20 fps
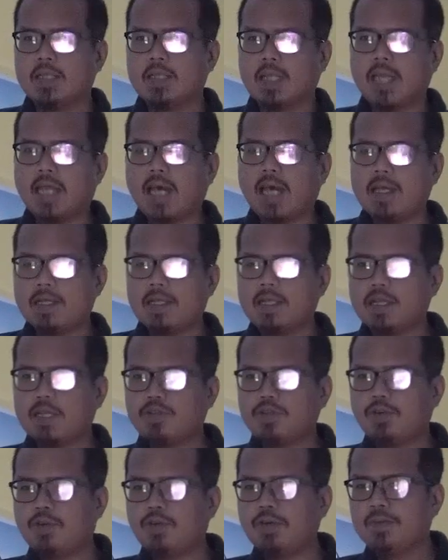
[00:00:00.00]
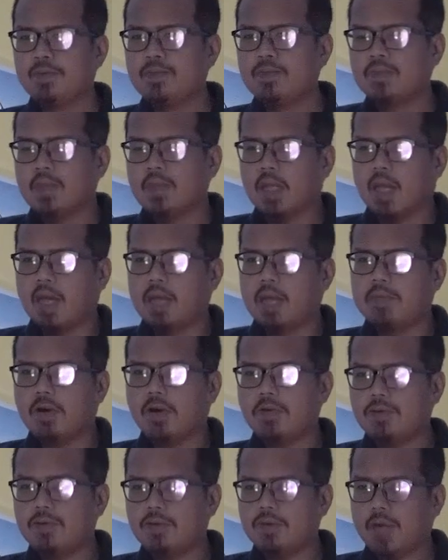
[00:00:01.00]
Na dahil dito ay
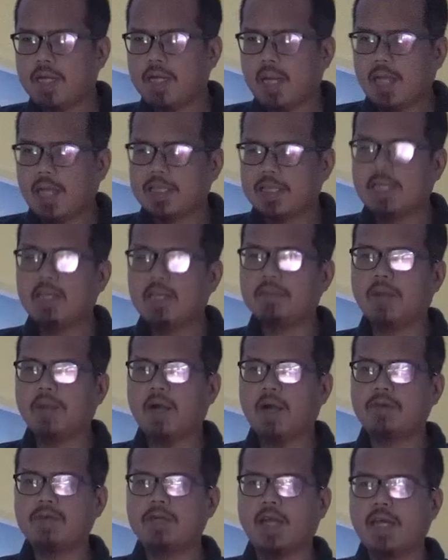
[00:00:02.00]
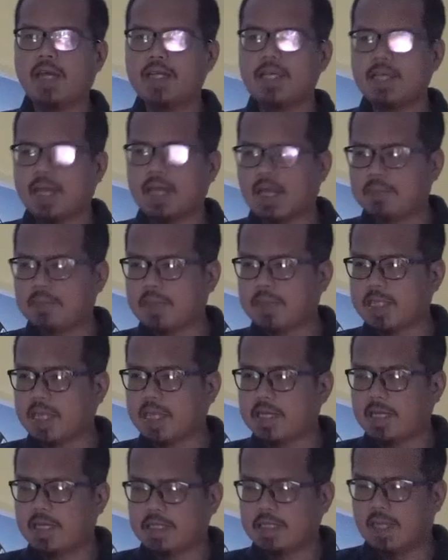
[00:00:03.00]
makukuha natin ang pangunahing
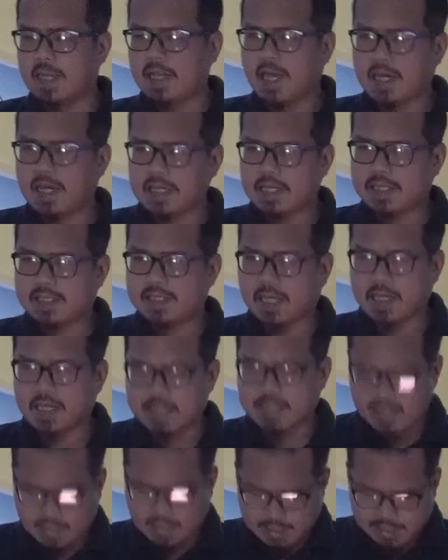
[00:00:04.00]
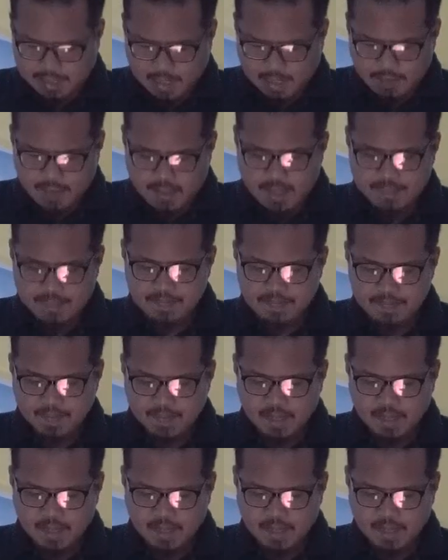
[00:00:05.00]
karapatan ng lalaki sa kanyang asawa